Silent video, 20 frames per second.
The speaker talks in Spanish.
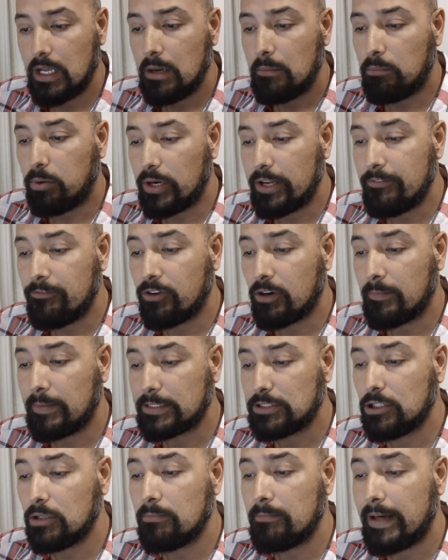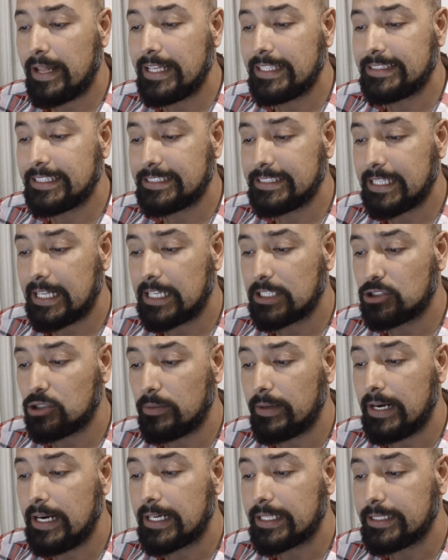Por información más detallada
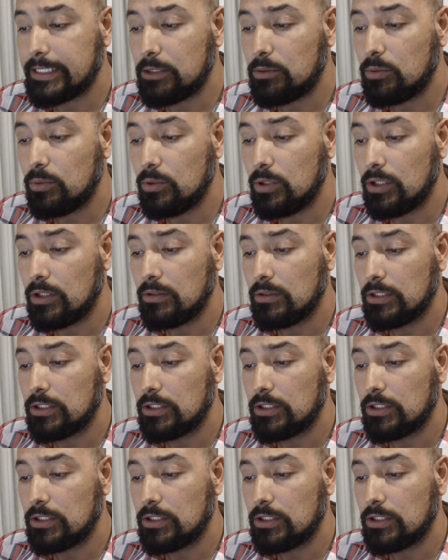sobre el artículo,